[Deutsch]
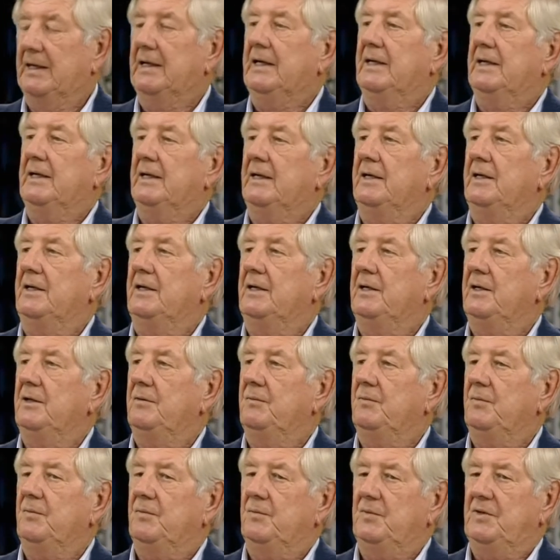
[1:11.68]
Äh,
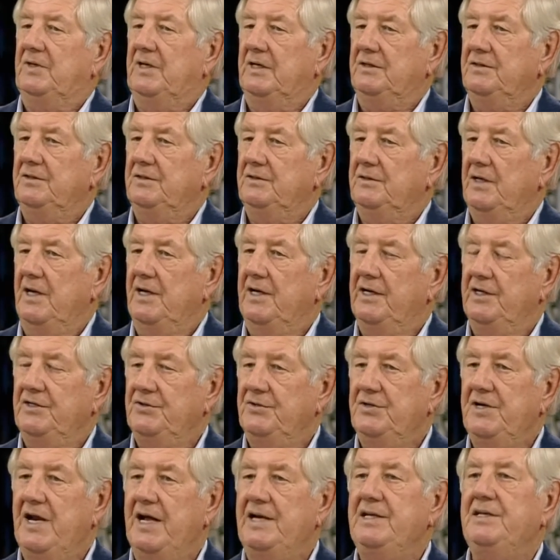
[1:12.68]
das ist ein
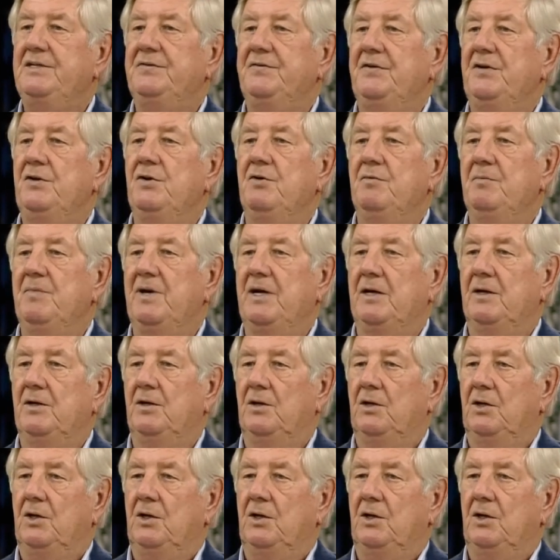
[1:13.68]
Resonanzphänomen.